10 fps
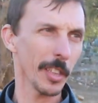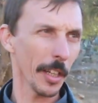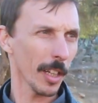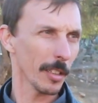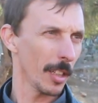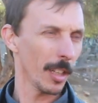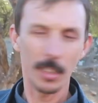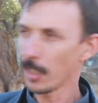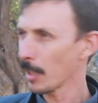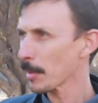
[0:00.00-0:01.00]
الطريق دا
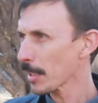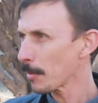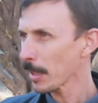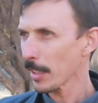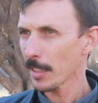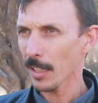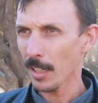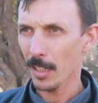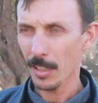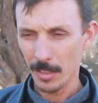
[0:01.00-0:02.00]
هنا مازال ما كاين
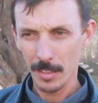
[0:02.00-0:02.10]
لا